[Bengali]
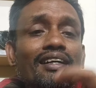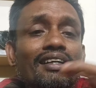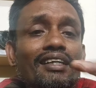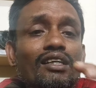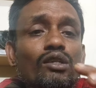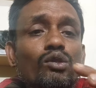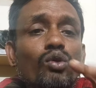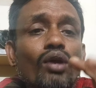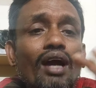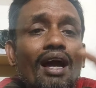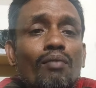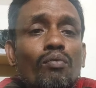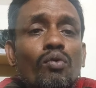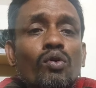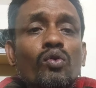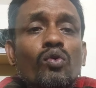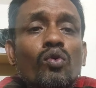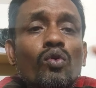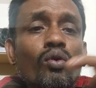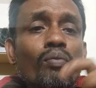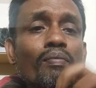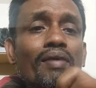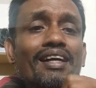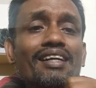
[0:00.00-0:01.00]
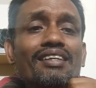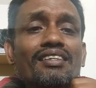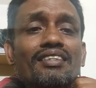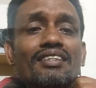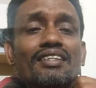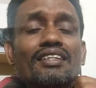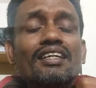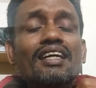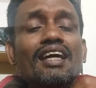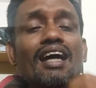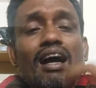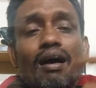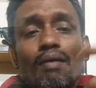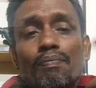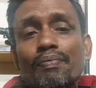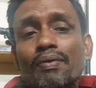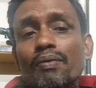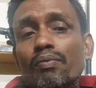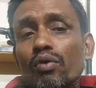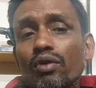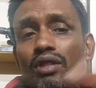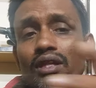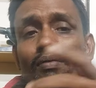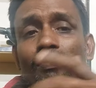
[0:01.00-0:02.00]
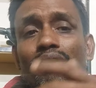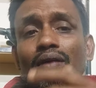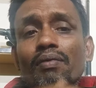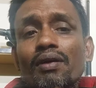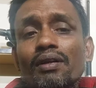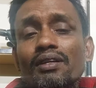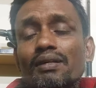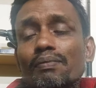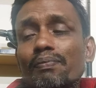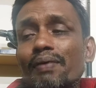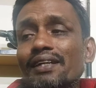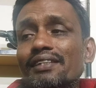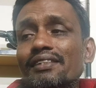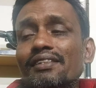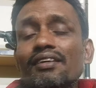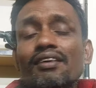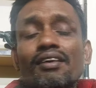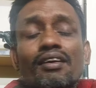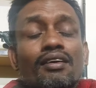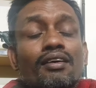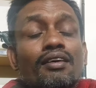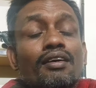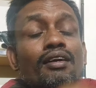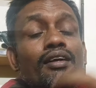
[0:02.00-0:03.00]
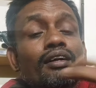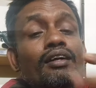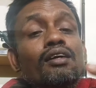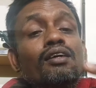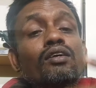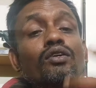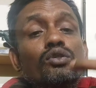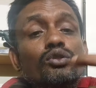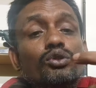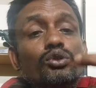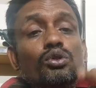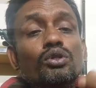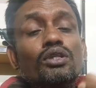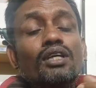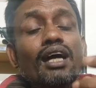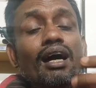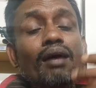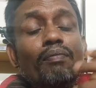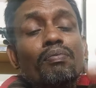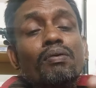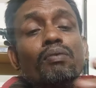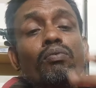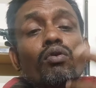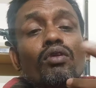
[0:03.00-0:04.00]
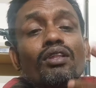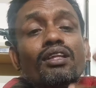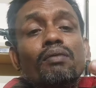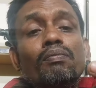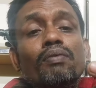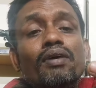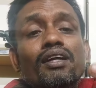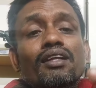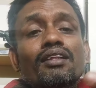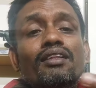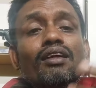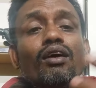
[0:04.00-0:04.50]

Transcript: কিন্তু এমন কোনো মেডিসিন কি আপনি বলতে পারবেন যে পাইছেন যদি আপনি বলতে পারেন